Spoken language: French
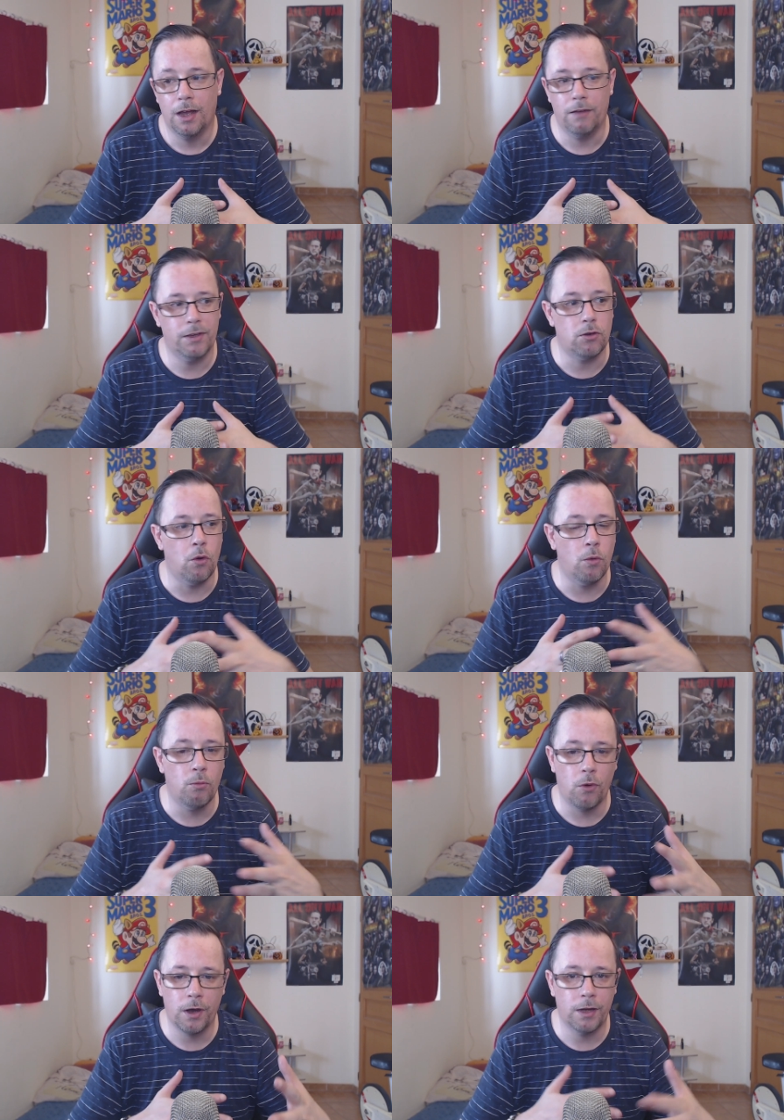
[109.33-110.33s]
avec au
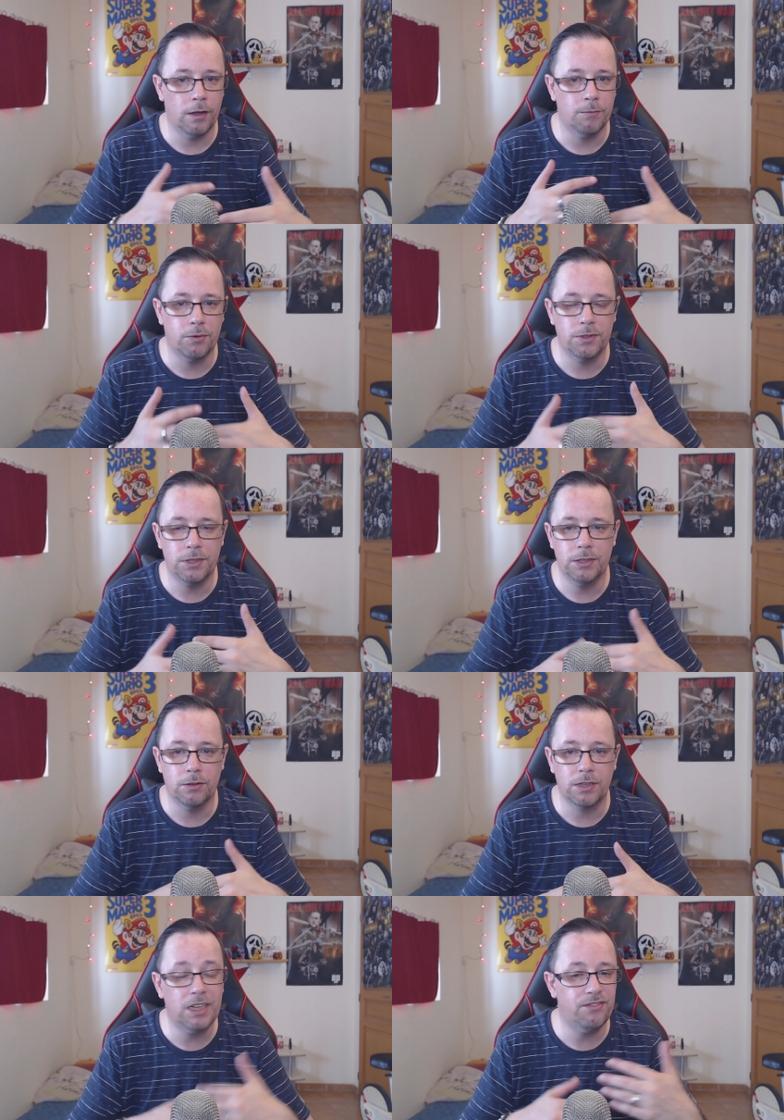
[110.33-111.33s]
moins un petit
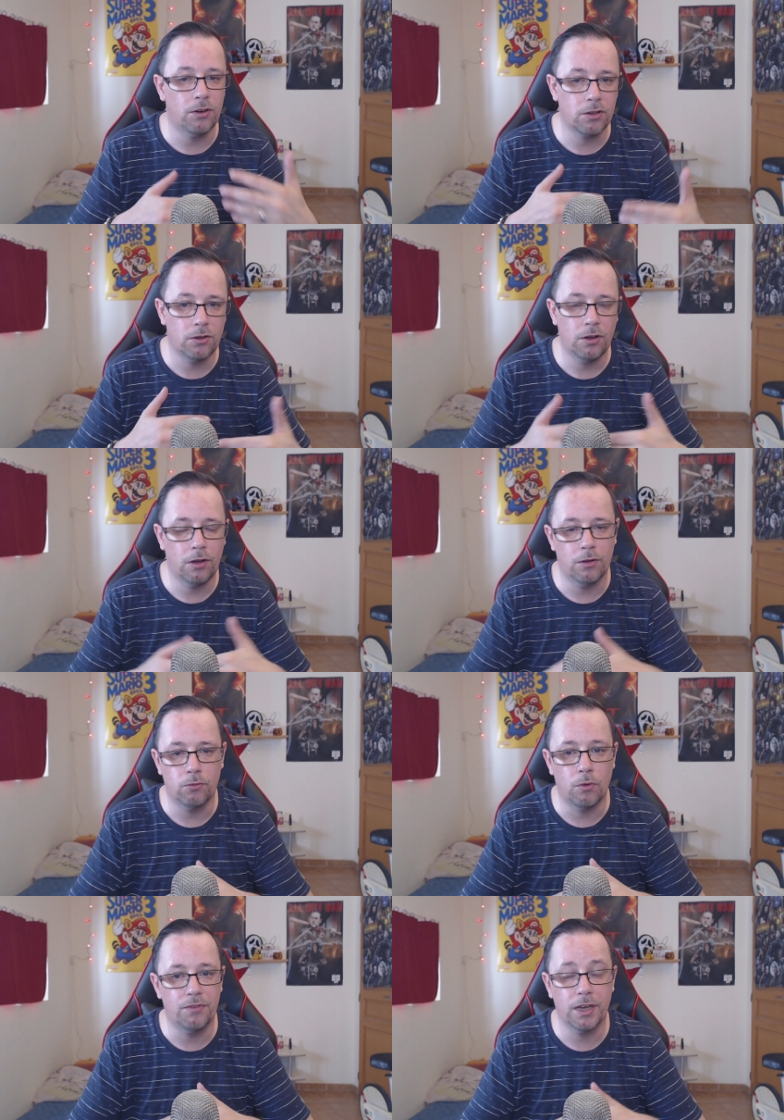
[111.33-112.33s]
euh, cliffhanger
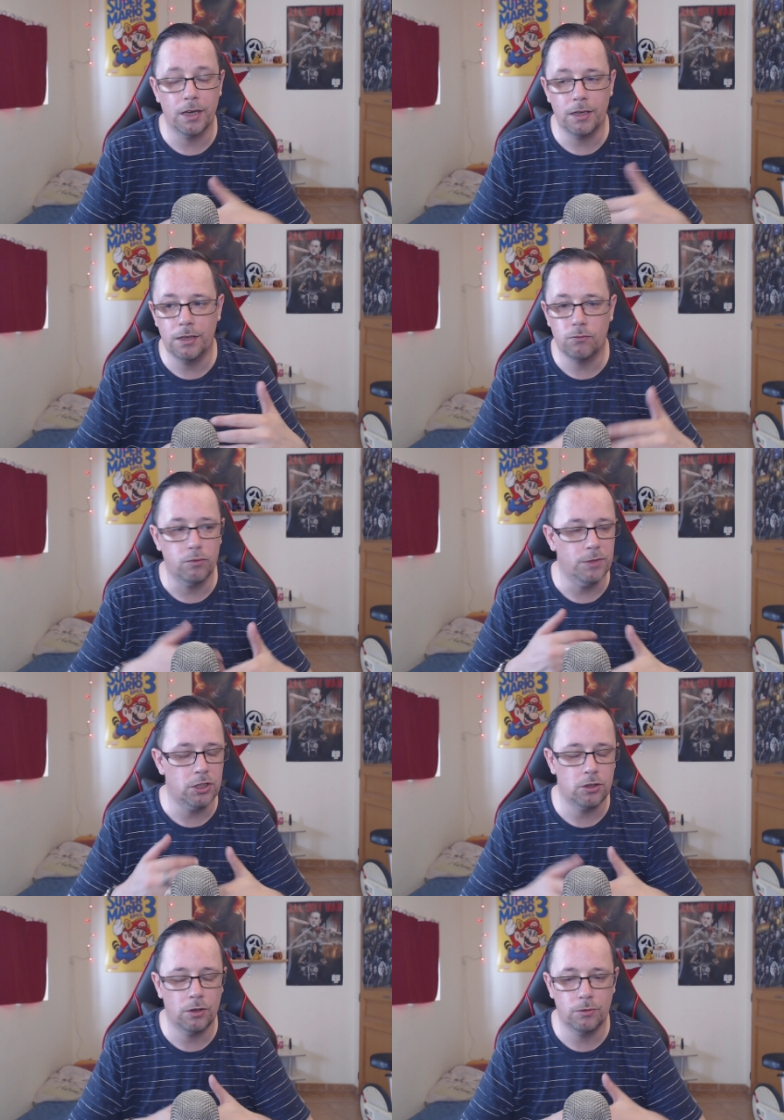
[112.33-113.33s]
où on verrait Rick ou
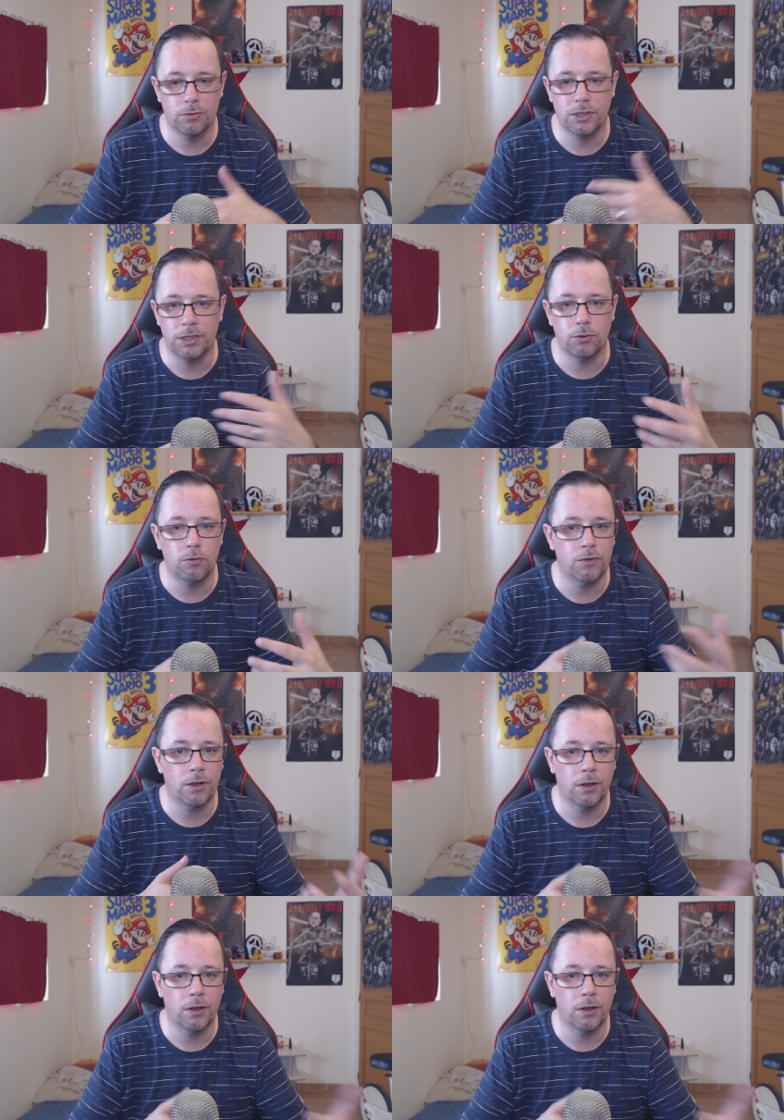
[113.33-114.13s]
Michonne qui trouve,